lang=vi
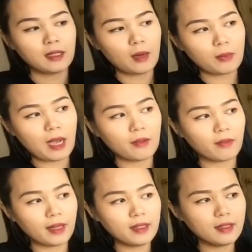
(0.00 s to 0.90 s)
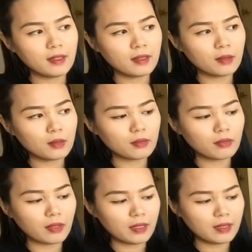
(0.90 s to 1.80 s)
không cần
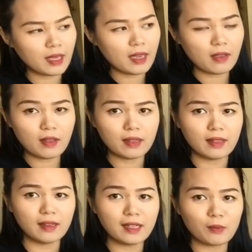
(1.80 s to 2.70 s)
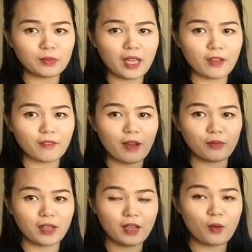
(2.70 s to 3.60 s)
phải chi những cái đồng tiền vào
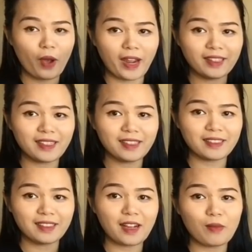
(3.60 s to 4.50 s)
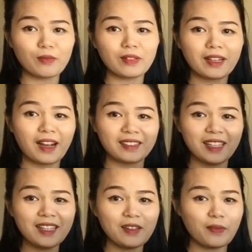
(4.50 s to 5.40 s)
những cái khoản không cần
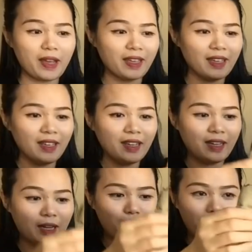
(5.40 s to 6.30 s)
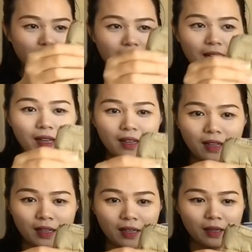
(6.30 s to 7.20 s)
thiết như vậy nè các bạn. Nhìn nè,
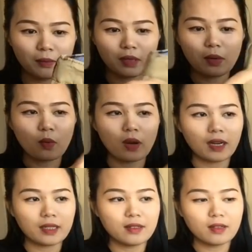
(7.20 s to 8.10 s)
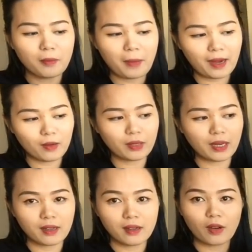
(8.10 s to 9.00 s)
cái quần là chưa có mặc luôn nè,
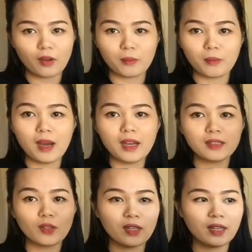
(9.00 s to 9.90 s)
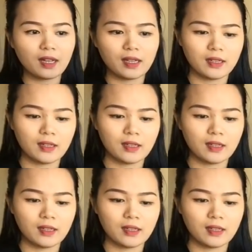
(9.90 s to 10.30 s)
nó còn mới tinh nè